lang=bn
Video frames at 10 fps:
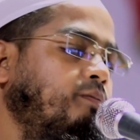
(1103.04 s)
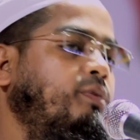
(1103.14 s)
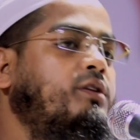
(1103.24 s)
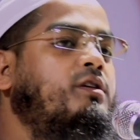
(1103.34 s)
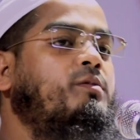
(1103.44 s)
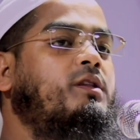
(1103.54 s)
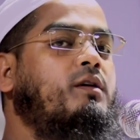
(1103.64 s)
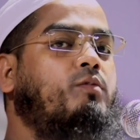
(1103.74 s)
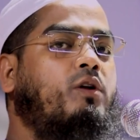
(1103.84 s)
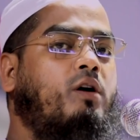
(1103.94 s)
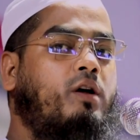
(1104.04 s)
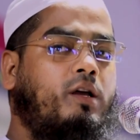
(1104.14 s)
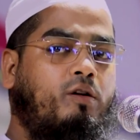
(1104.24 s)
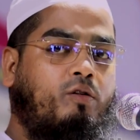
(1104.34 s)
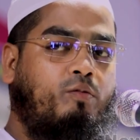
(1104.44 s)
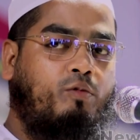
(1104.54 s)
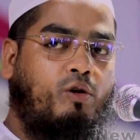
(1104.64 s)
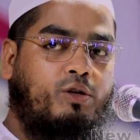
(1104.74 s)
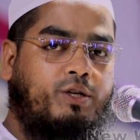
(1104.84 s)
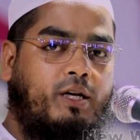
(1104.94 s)
পৃথিবীতে মনে হয় এরকম
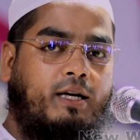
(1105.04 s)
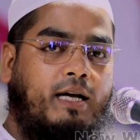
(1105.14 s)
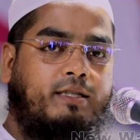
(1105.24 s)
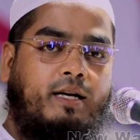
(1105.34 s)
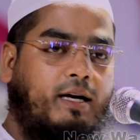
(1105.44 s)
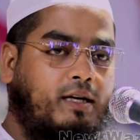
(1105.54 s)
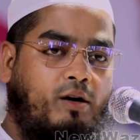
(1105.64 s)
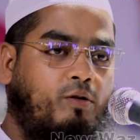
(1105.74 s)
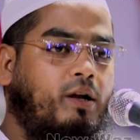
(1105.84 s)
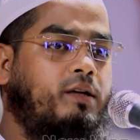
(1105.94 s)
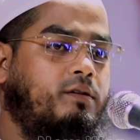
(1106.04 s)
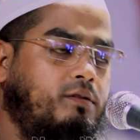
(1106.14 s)
কষ্টের কাজ আর একটাও নেই